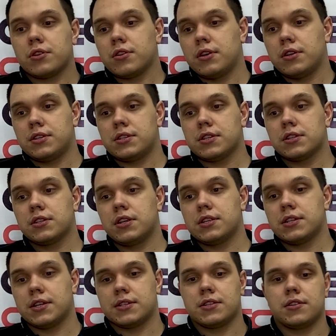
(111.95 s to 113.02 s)
Эти
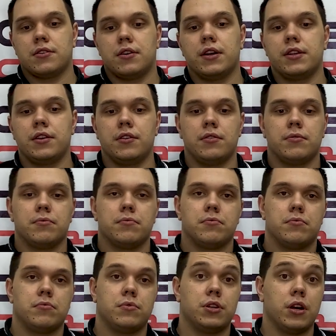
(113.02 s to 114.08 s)
сигнализации, они
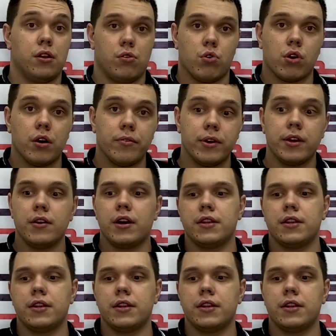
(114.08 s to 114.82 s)
диалоговые,